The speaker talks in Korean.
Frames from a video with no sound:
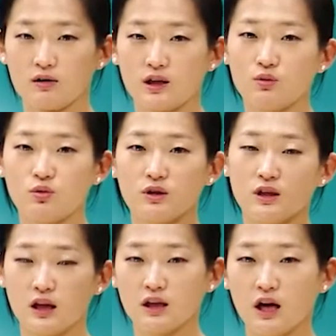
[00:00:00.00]

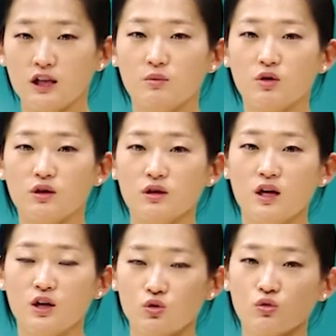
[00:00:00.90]
사도세자 얘기 아니면은
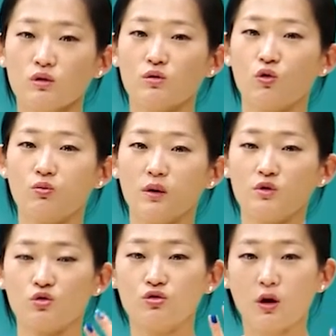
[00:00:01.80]
조금
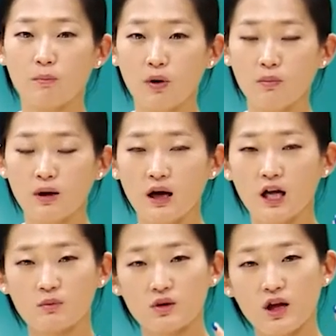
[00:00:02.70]
공부하면 균역법
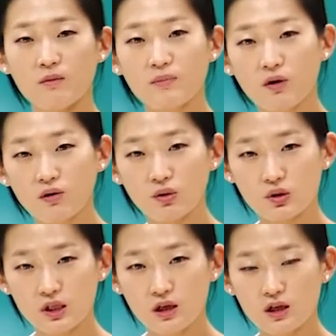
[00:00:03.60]
아니면
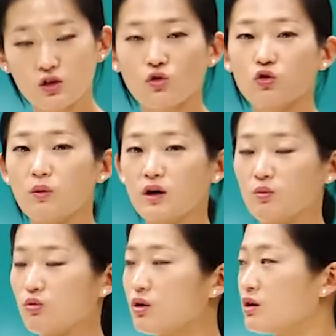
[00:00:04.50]
탕평책 이 정도밖에
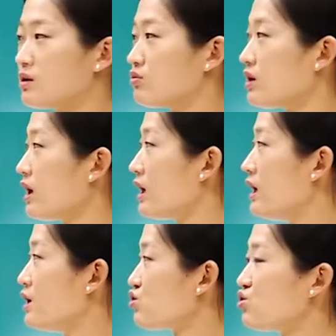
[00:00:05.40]
모르기 때문에
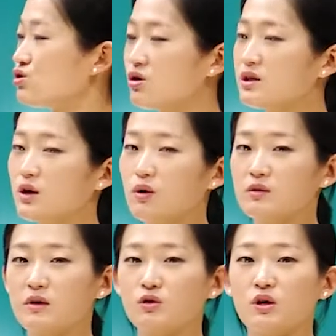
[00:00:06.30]
준천이라고
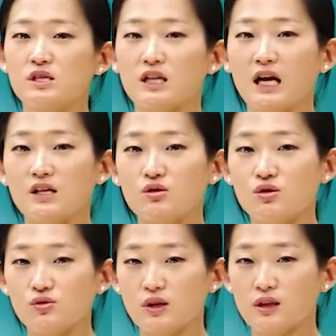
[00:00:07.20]
하는 말이 굉장히
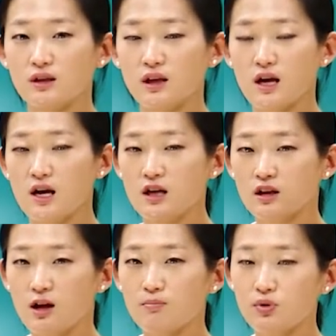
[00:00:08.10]
낯설 수 있는데
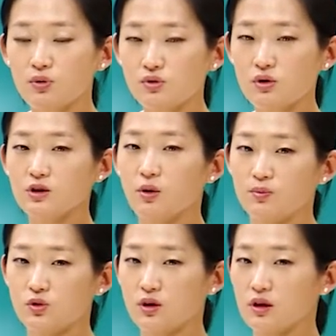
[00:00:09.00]
대표적인
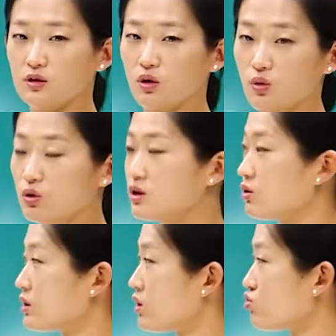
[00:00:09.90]
업적이라는 거 꼭
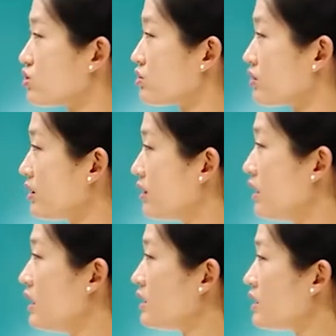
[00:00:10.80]
기억을 해주시고요.
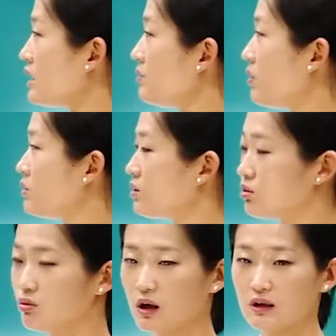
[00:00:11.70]
2번이
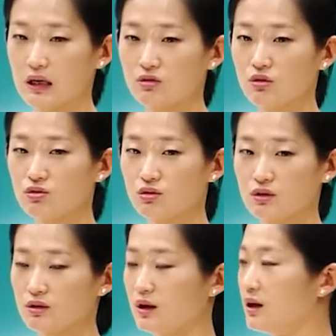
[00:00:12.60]
또 되게 낯설 수
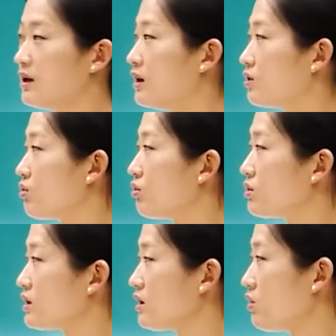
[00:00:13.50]
있어요. 요거
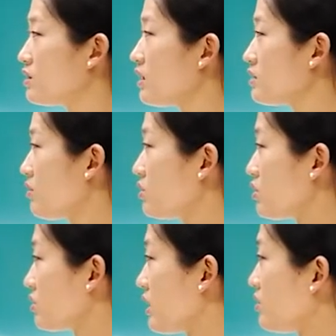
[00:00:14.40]
그냥 여기에서 한번
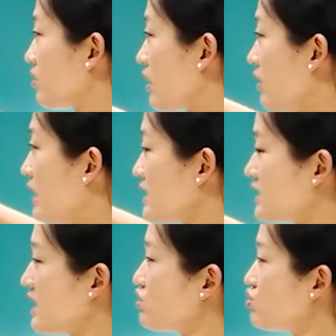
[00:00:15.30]
정리해 놓을게요.
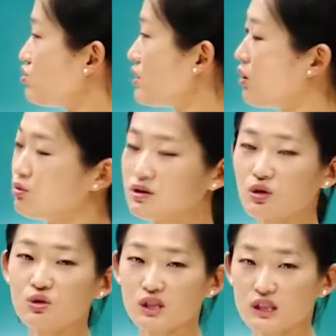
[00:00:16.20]
자주 나오는
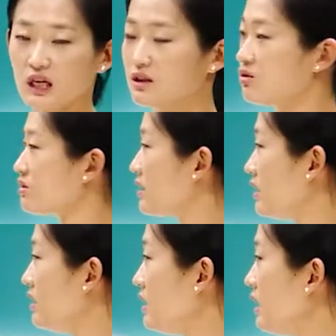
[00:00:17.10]
선지는
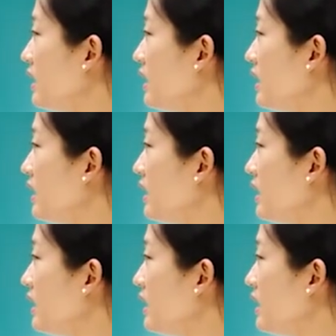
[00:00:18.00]
아니었어요.